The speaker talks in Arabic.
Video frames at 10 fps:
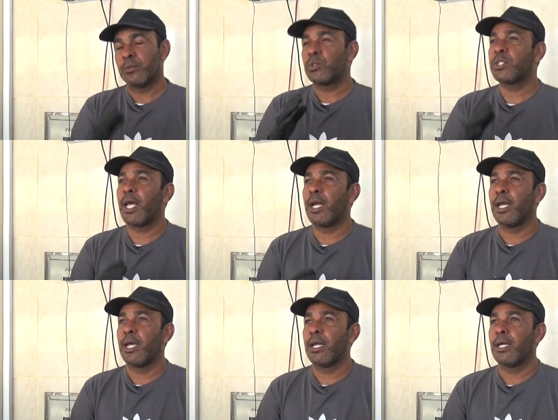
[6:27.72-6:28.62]

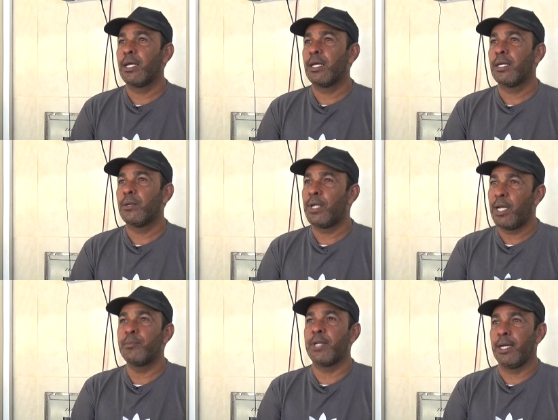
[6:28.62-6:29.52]
واشتغلنا
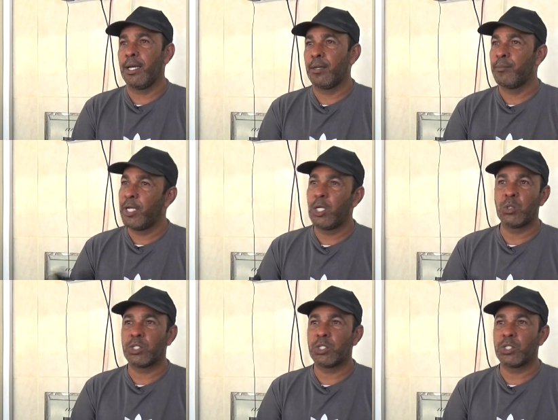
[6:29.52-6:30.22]
والحمد لله بيع